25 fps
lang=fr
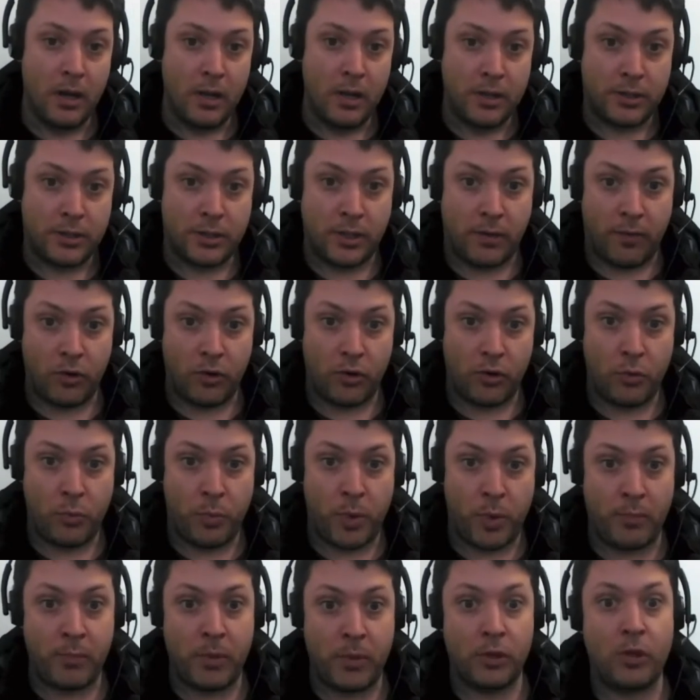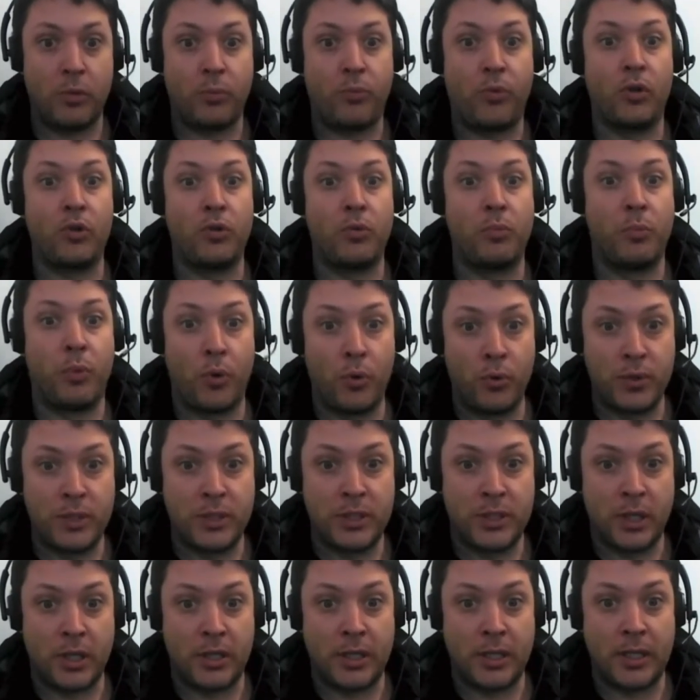Ça va nous permettre de pouvoir nous
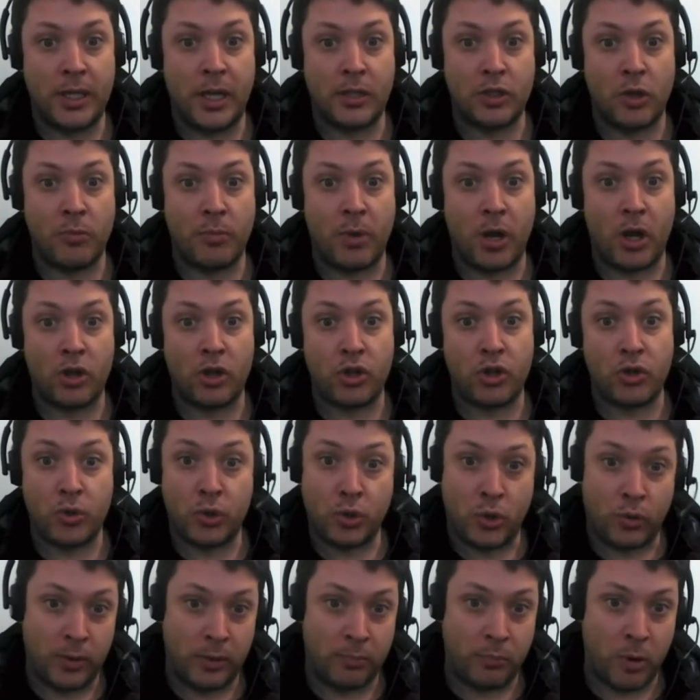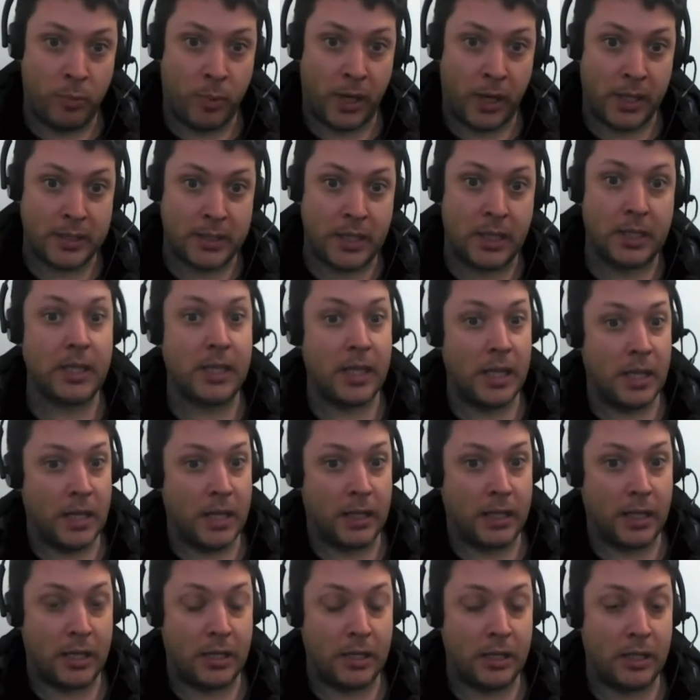positionner dans un marché où ce qu'on n'est pas présent, qui est
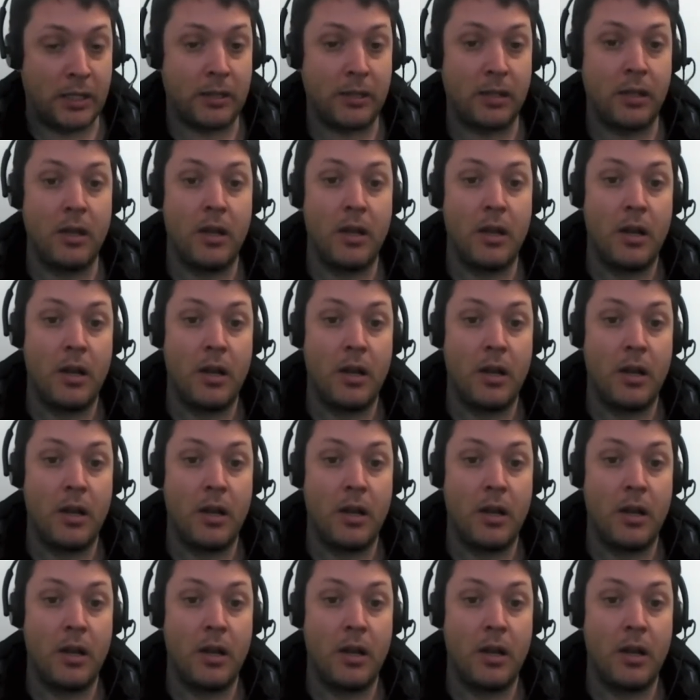la canette.